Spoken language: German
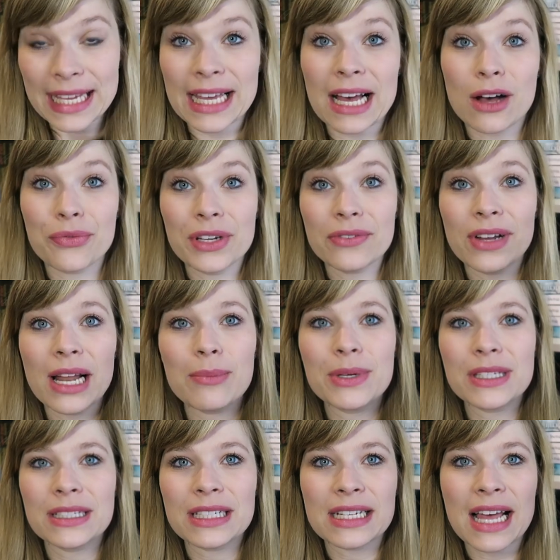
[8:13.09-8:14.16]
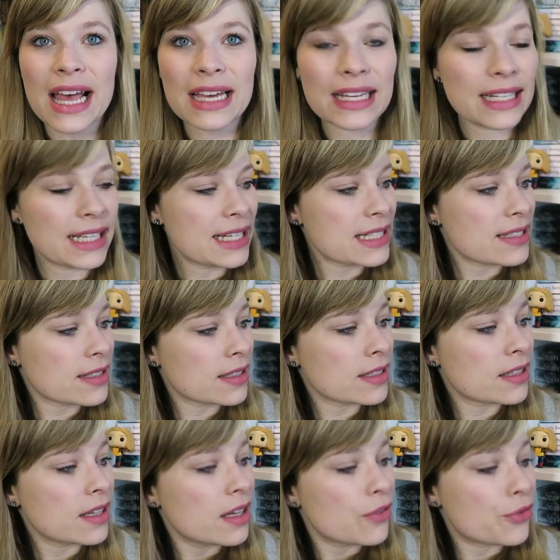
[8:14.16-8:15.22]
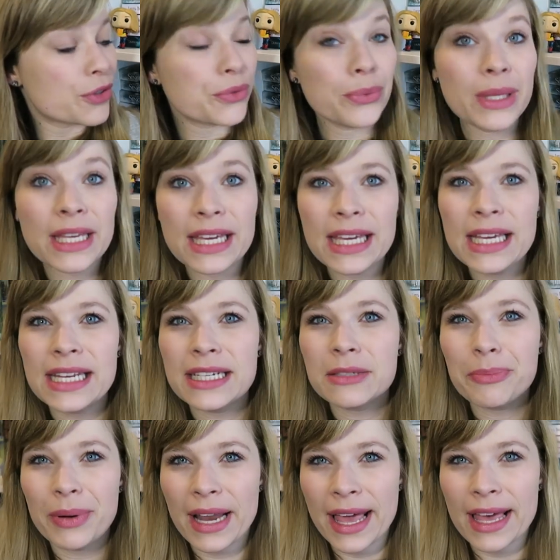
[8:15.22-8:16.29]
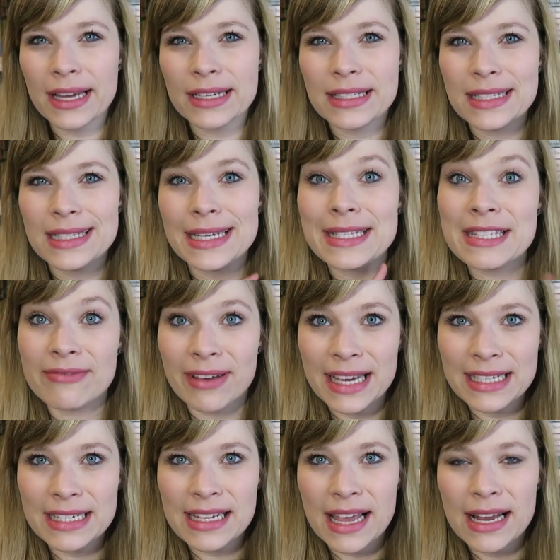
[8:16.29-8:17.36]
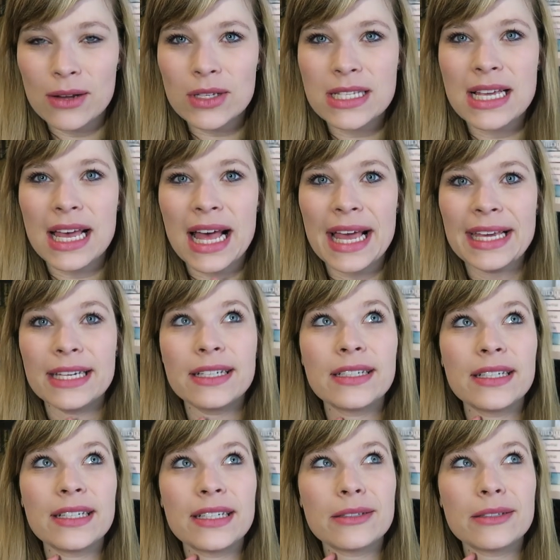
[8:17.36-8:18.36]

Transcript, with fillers: Ja, auf jeden Fall habe ich dann danach gelesen von We Keeland Player. Das ist der zweite Teil aus der Reihe.